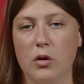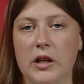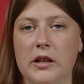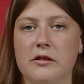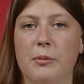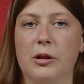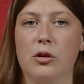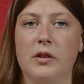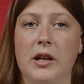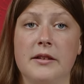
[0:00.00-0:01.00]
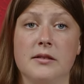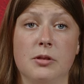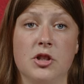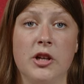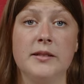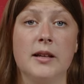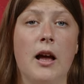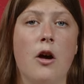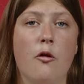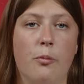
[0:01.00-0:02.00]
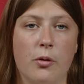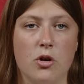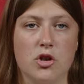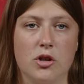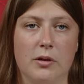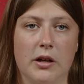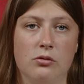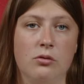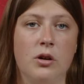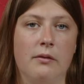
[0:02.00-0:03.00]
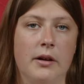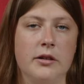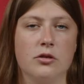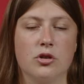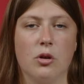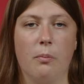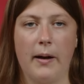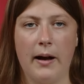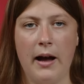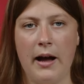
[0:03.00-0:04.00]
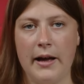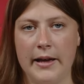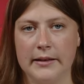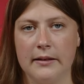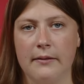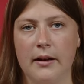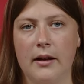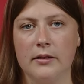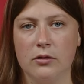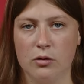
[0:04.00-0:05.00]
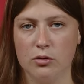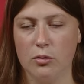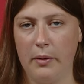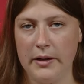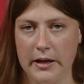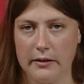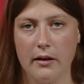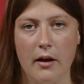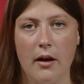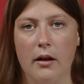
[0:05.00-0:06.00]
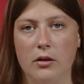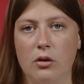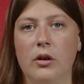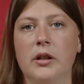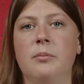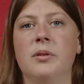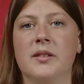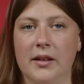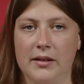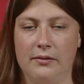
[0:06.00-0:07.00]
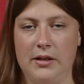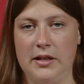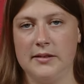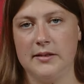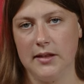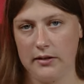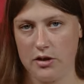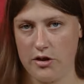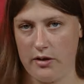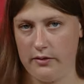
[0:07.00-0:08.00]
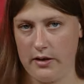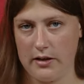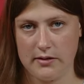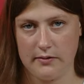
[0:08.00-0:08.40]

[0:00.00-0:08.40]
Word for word: ЕС в Молдове Янис Маджейкс в прошлом году говорил, что пока этого доступа нет. Но и без этого есть достаточная финансовая